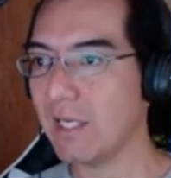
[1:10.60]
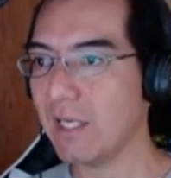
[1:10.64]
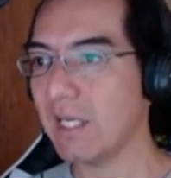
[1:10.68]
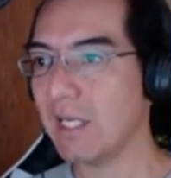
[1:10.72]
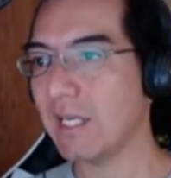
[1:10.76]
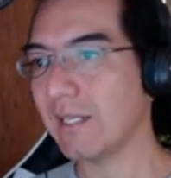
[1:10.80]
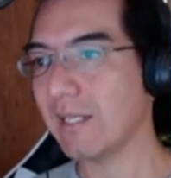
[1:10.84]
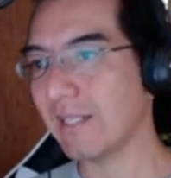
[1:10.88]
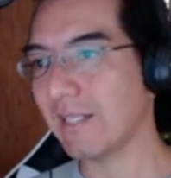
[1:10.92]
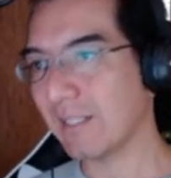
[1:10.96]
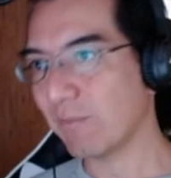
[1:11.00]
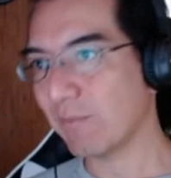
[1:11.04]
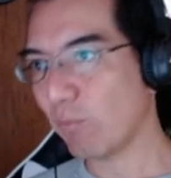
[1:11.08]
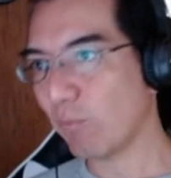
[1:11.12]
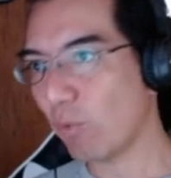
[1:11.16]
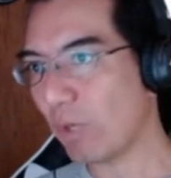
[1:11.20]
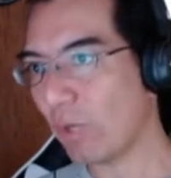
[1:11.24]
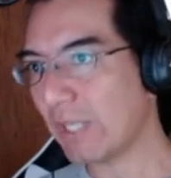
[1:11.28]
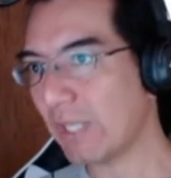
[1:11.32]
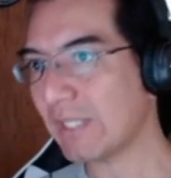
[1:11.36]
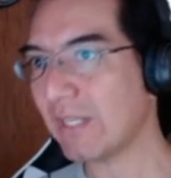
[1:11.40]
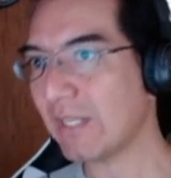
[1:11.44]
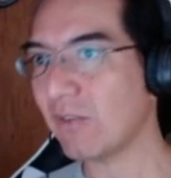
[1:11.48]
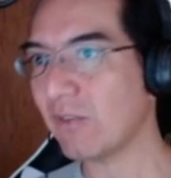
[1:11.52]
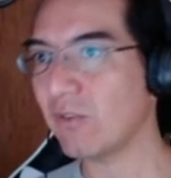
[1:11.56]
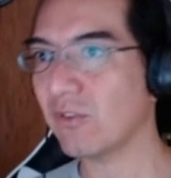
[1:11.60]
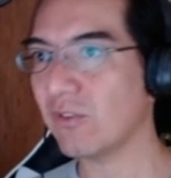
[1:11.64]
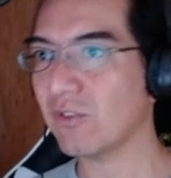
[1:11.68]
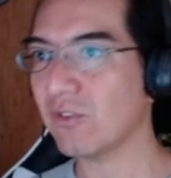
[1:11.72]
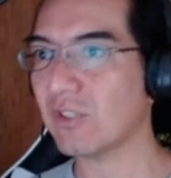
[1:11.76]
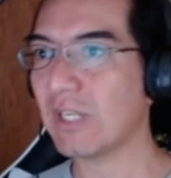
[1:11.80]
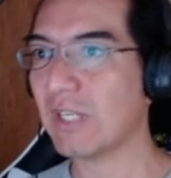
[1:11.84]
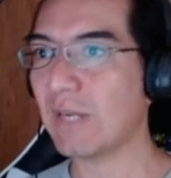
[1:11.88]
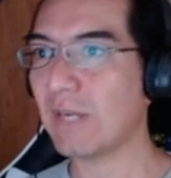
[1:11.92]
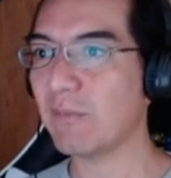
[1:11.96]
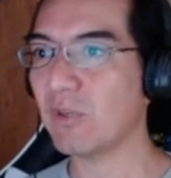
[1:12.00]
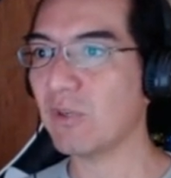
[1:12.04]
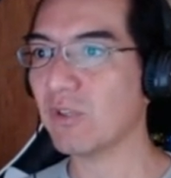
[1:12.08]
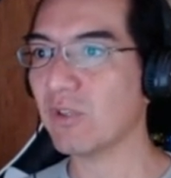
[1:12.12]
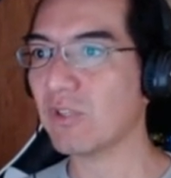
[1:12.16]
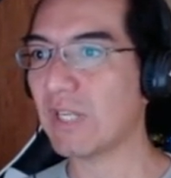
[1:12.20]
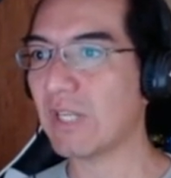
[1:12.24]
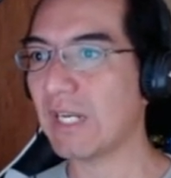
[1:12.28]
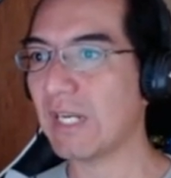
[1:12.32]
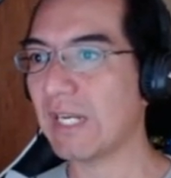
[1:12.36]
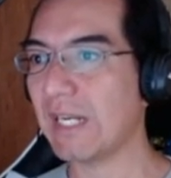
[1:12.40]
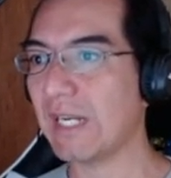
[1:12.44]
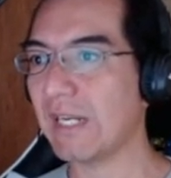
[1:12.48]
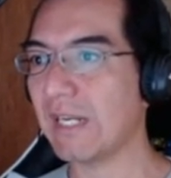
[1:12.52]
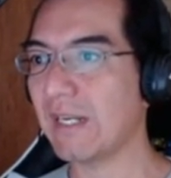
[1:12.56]
Después hay unos cambios
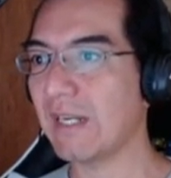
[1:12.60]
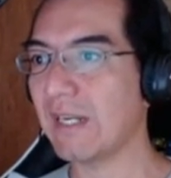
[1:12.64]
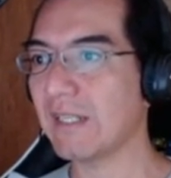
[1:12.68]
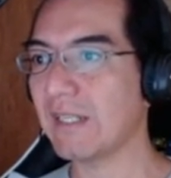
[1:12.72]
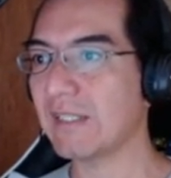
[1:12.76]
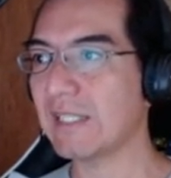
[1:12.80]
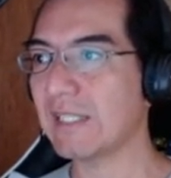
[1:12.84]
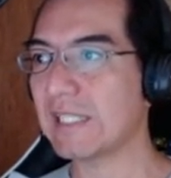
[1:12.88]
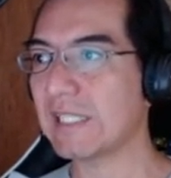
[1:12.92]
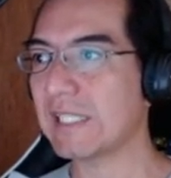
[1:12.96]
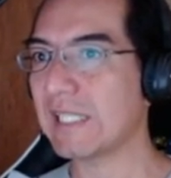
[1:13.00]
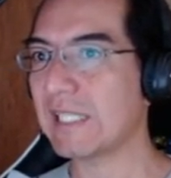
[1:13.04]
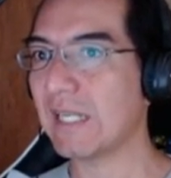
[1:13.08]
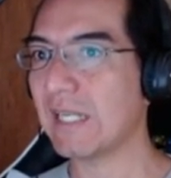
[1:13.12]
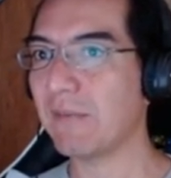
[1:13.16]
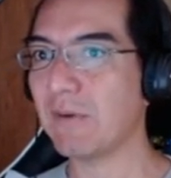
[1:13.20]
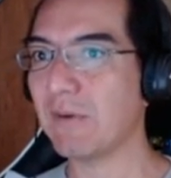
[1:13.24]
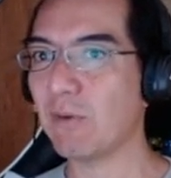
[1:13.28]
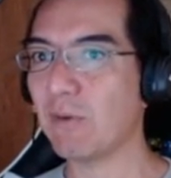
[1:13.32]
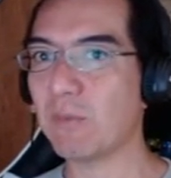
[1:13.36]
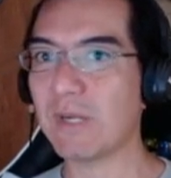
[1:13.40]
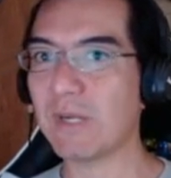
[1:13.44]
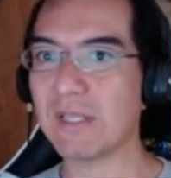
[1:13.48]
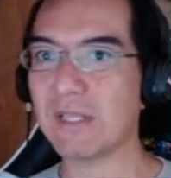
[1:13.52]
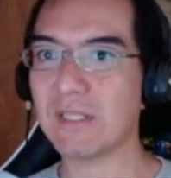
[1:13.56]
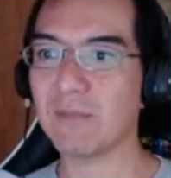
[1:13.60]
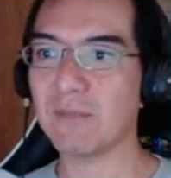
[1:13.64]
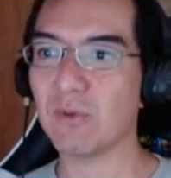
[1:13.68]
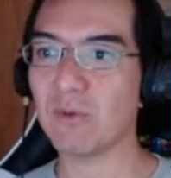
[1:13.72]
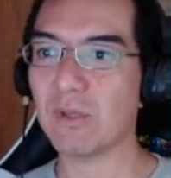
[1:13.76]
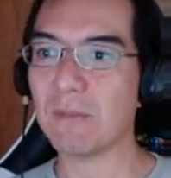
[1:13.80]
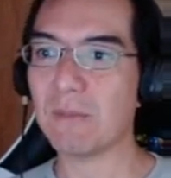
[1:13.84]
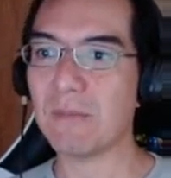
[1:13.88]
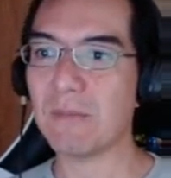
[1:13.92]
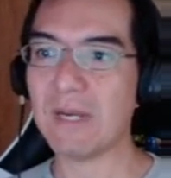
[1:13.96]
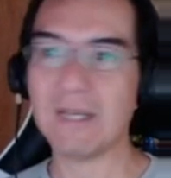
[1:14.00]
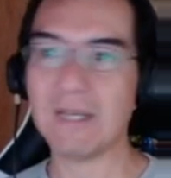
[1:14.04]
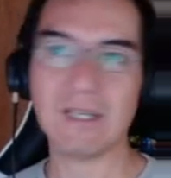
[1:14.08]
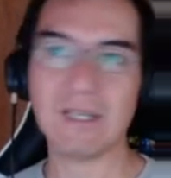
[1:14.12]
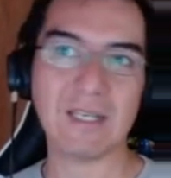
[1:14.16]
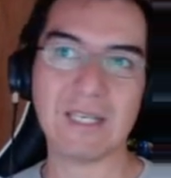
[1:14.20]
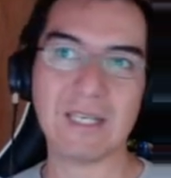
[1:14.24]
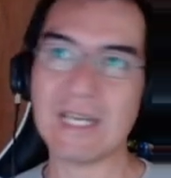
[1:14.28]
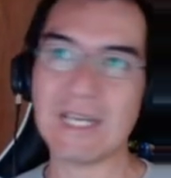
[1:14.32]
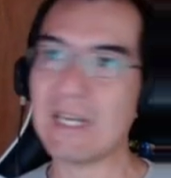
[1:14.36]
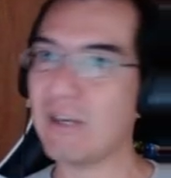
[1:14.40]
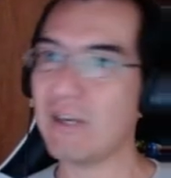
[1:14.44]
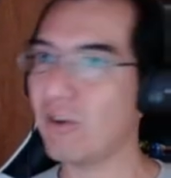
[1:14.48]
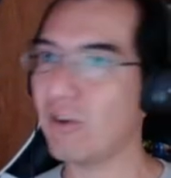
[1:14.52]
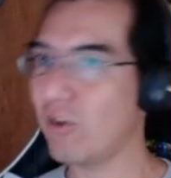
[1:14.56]
en, en, el sistema operativo de Mac
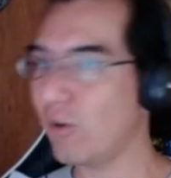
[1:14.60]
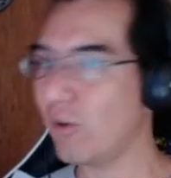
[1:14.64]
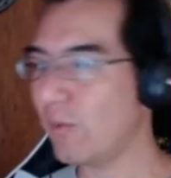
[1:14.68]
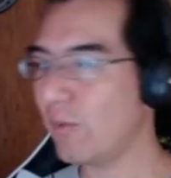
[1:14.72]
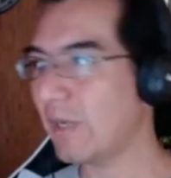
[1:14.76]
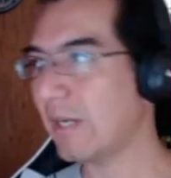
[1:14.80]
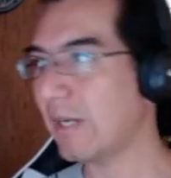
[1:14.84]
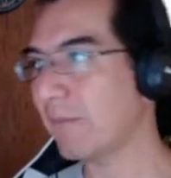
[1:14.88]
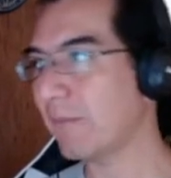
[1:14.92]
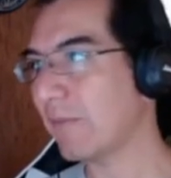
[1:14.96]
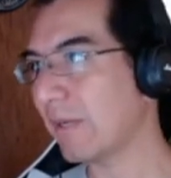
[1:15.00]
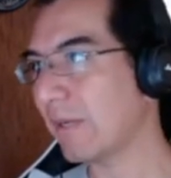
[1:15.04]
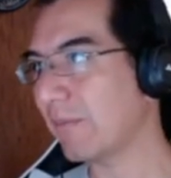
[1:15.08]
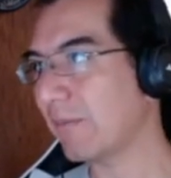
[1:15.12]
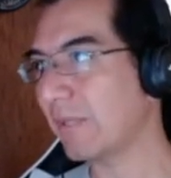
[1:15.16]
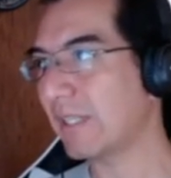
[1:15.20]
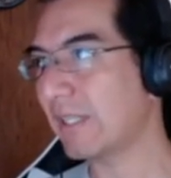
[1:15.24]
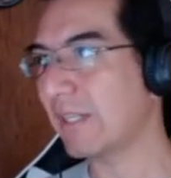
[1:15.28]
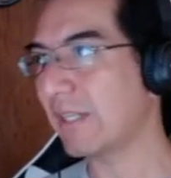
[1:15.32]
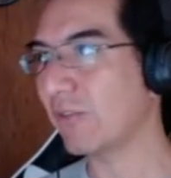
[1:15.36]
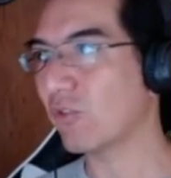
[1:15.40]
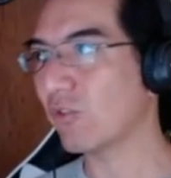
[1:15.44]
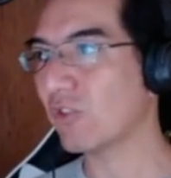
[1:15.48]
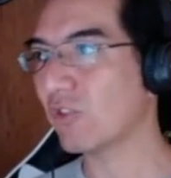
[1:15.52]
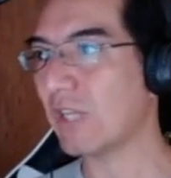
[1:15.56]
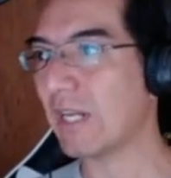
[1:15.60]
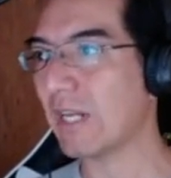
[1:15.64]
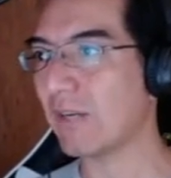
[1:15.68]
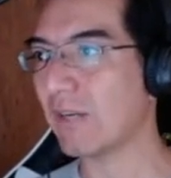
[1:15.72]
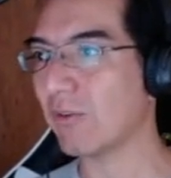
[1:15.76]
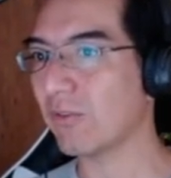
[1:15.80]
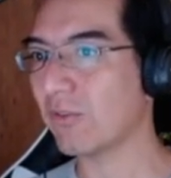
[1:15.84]
que no van a permitir usarlo.